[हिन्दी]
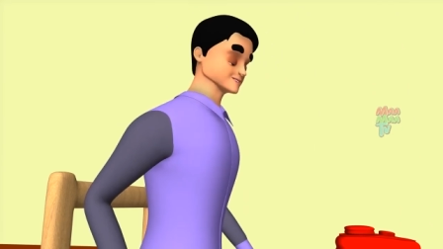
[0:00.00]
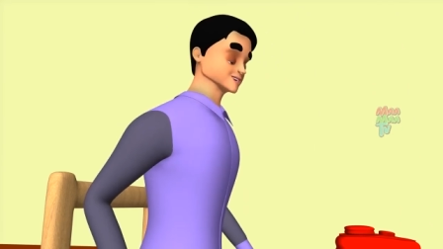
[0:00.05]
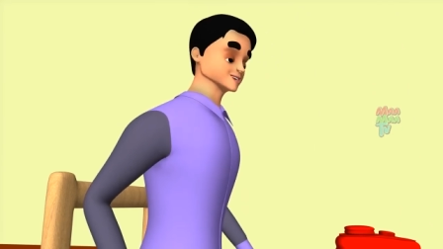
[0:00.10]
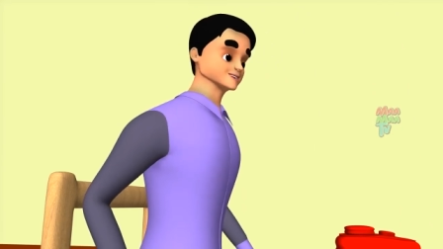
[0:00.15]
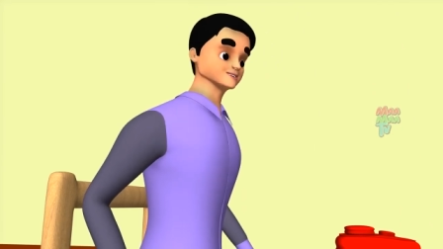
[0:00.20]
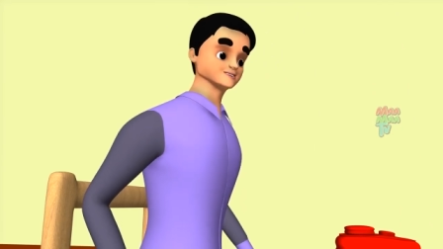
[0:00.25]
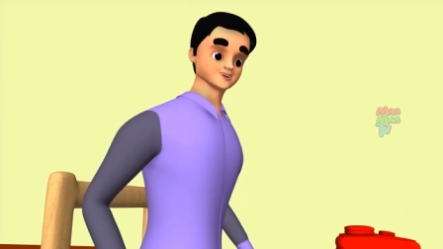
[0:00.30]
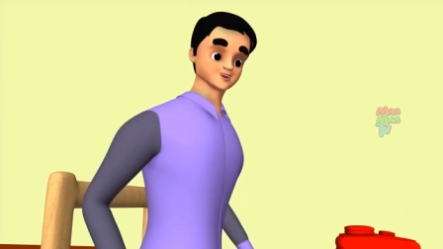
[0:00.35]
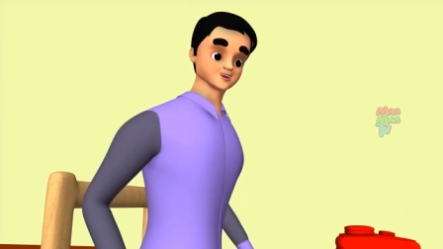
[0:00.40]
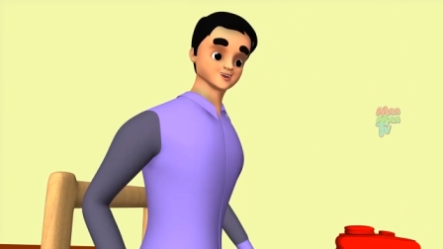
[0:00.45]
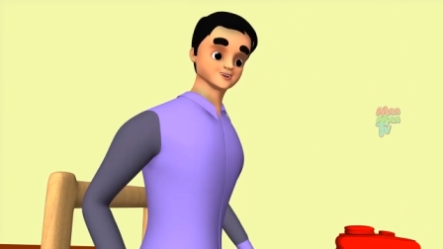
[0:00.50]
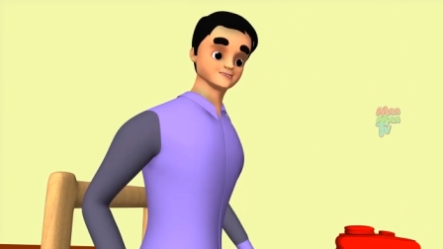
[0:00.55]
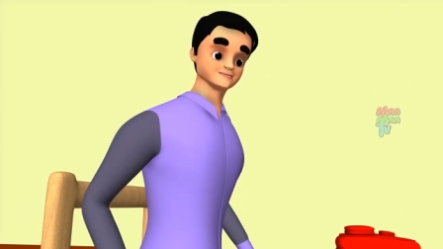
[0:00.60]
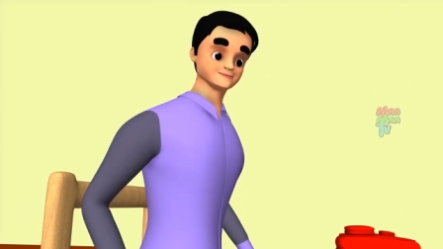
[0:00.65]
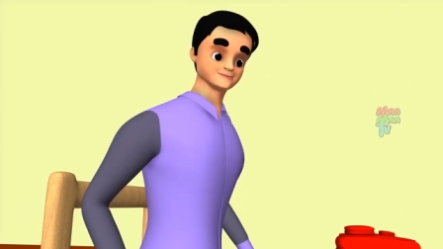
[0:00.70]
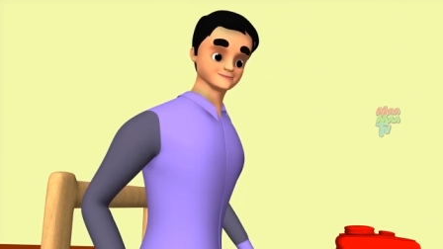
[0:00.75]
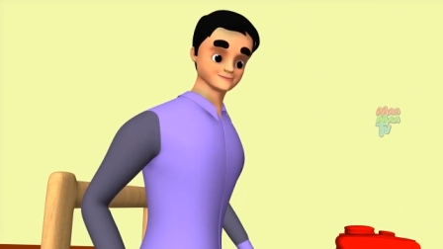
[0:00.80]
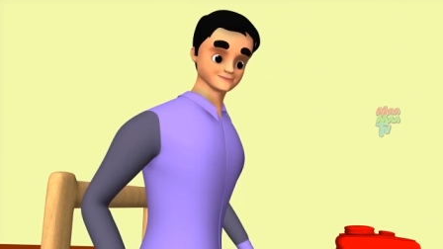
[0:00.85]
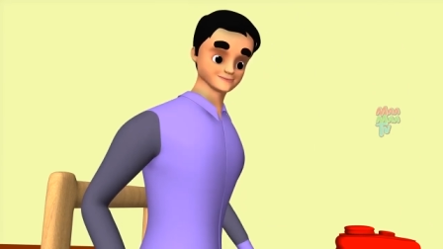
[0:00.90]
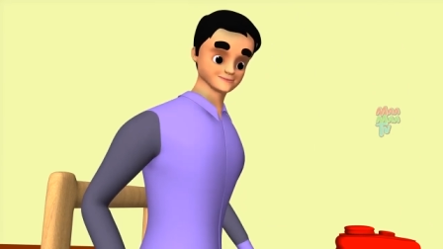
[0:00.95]
रहा हूँ
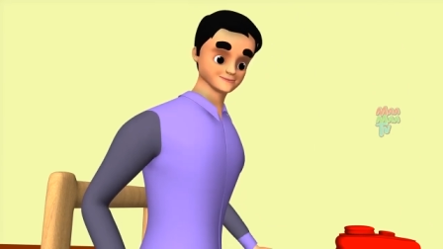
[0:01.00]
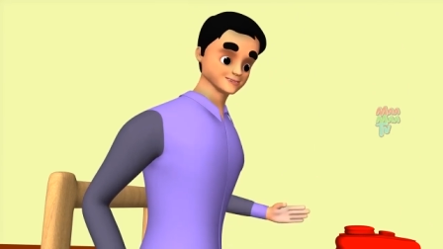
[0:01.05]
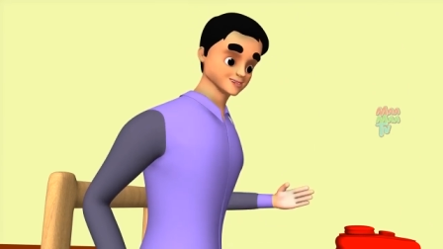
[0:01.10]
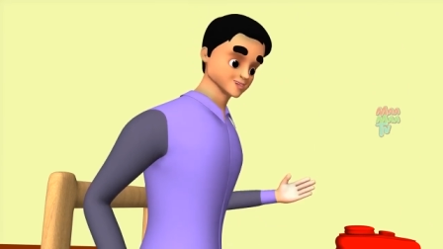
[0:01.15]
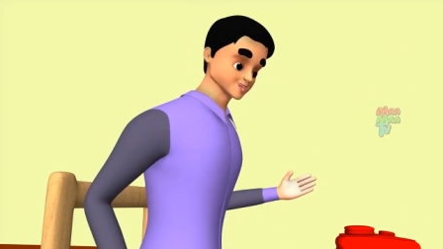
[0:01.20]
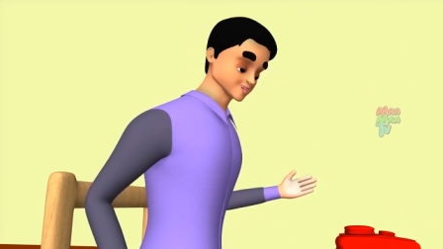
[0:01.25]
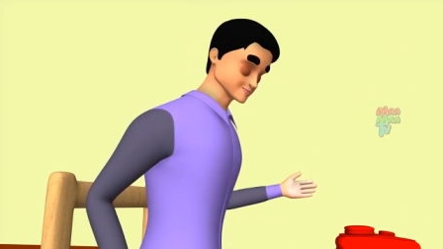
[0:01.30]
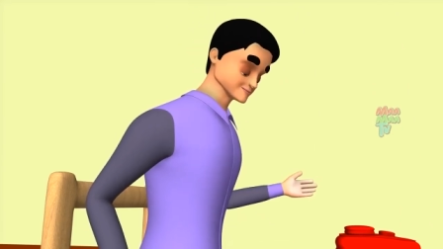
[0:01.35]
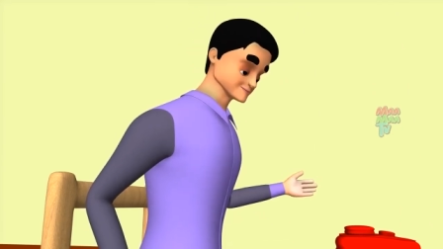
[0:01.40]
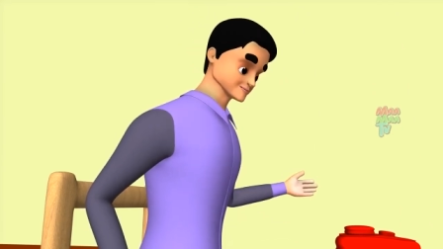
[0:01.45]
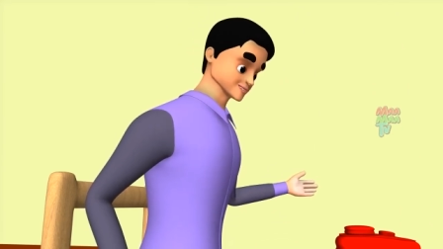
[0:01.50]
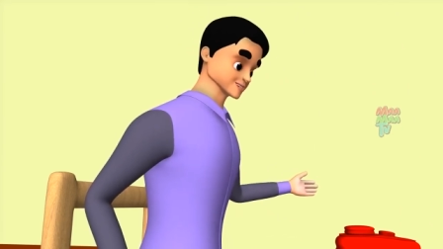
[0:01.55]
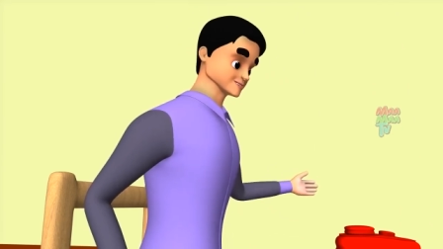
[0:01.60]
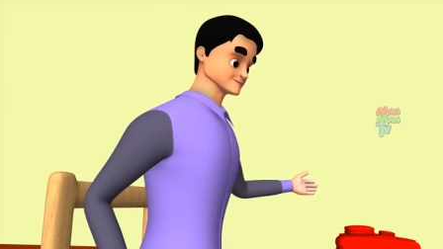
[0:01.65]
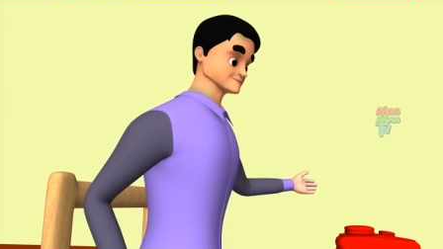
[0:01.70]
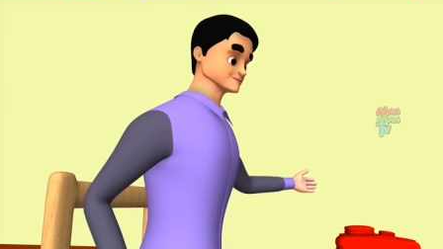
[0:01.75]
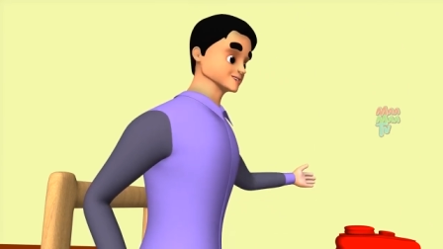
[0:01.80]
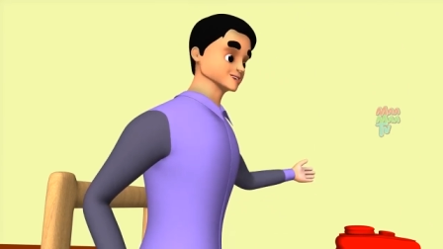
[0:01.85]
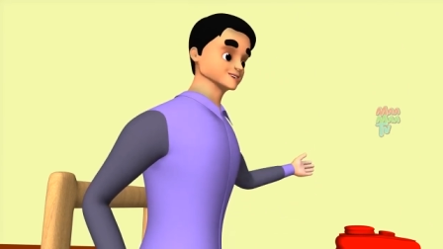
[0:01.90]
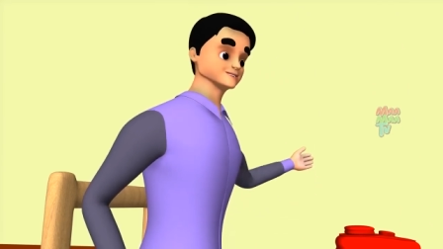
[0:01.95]
चलो कुछ
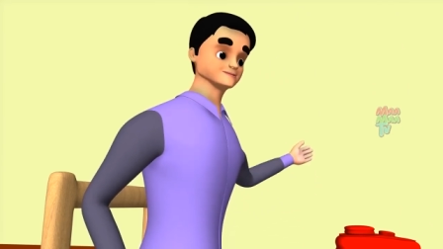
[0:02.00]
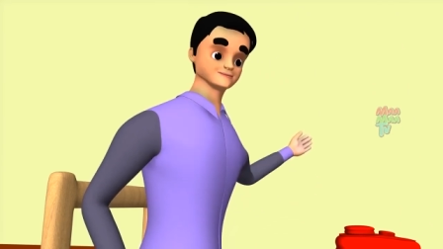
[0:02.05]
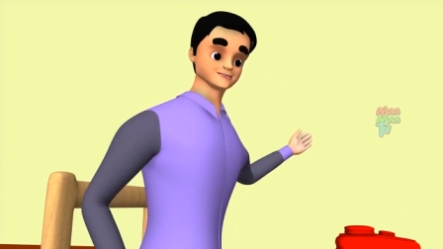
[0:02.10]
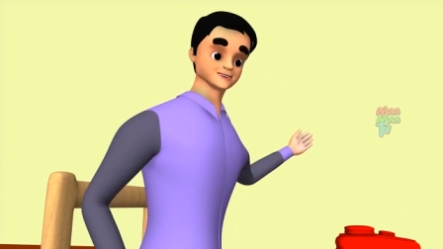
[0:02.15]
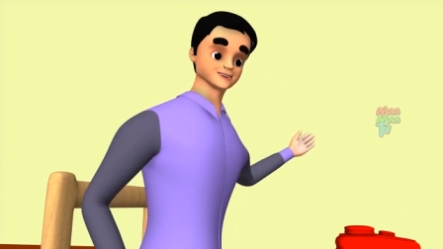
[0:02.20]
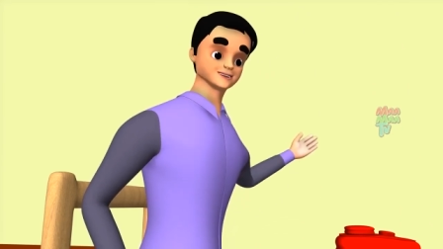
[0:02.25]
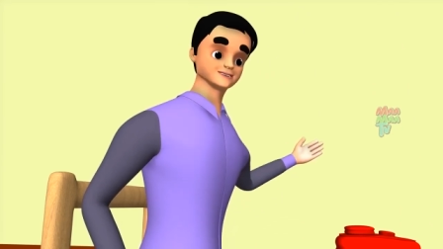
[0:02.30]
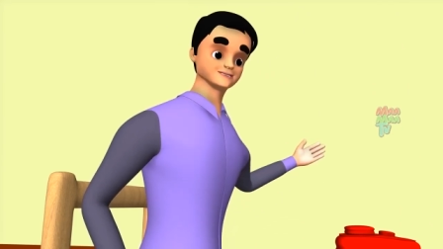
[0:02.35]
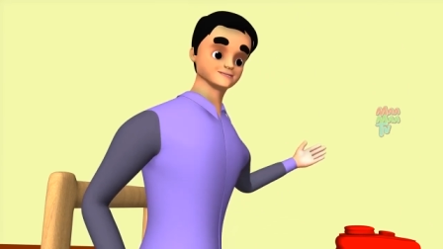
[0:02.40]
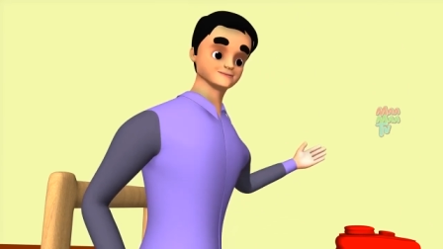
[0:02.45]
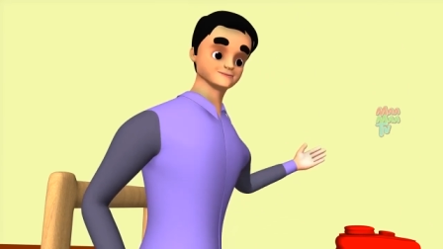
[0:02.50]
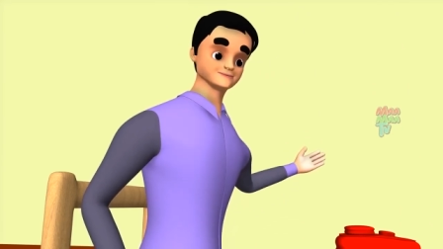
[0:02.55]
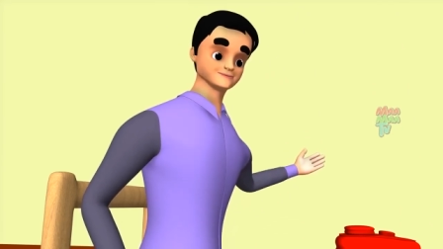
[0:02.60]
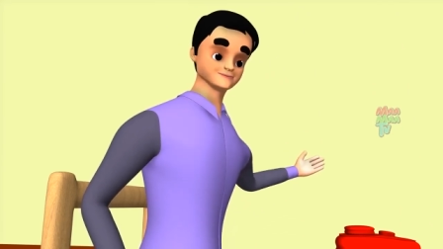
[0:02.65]
जुगाड़ करते हैं